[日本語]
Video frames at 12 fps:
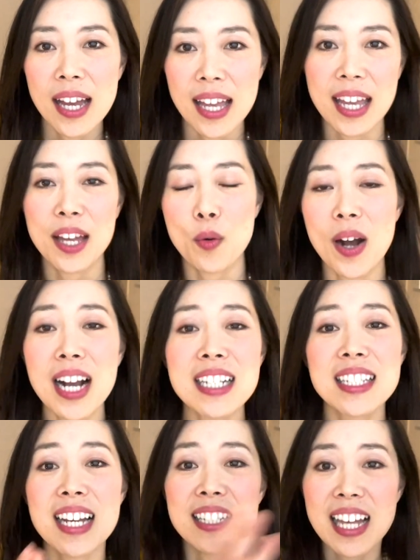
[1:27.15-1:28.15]
えー、和菓
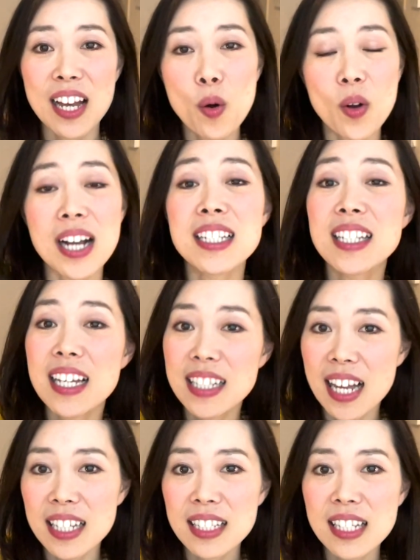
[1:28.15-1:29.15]
子屋さんお菓子屋
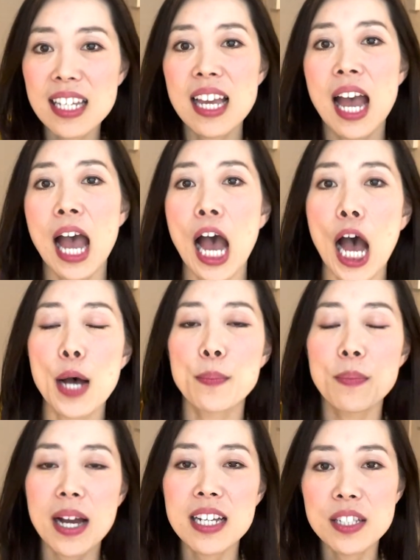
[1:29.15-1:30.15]
さんに
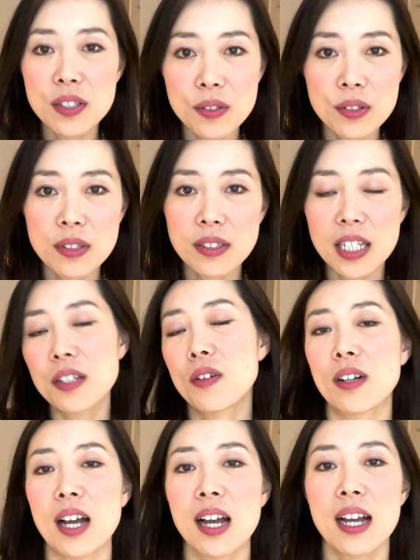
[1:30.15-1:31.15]
販売するっていうの
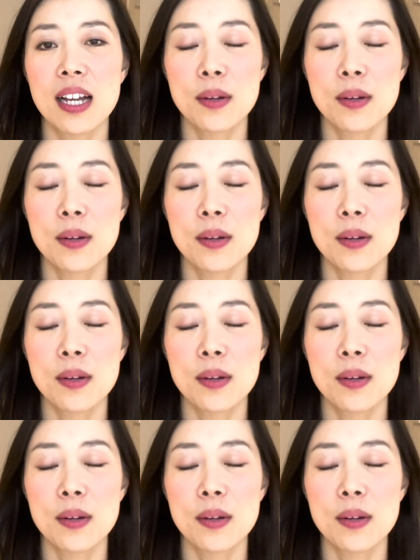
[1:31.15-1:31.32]
が